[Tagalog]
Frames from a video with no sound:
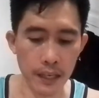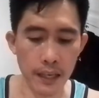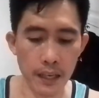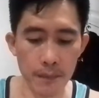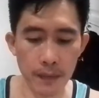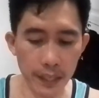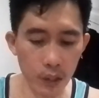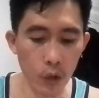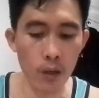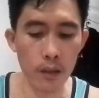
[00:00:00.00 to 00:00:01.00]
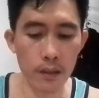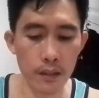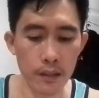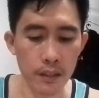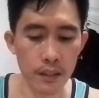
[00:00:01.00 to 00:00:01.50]
Uh, mga idol,
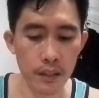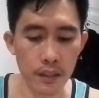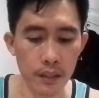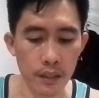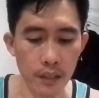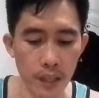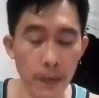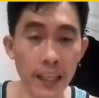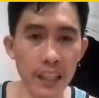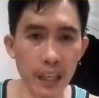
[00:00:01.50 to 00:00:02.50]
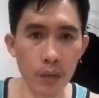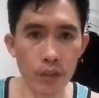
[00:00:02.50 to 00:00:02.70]
ipakita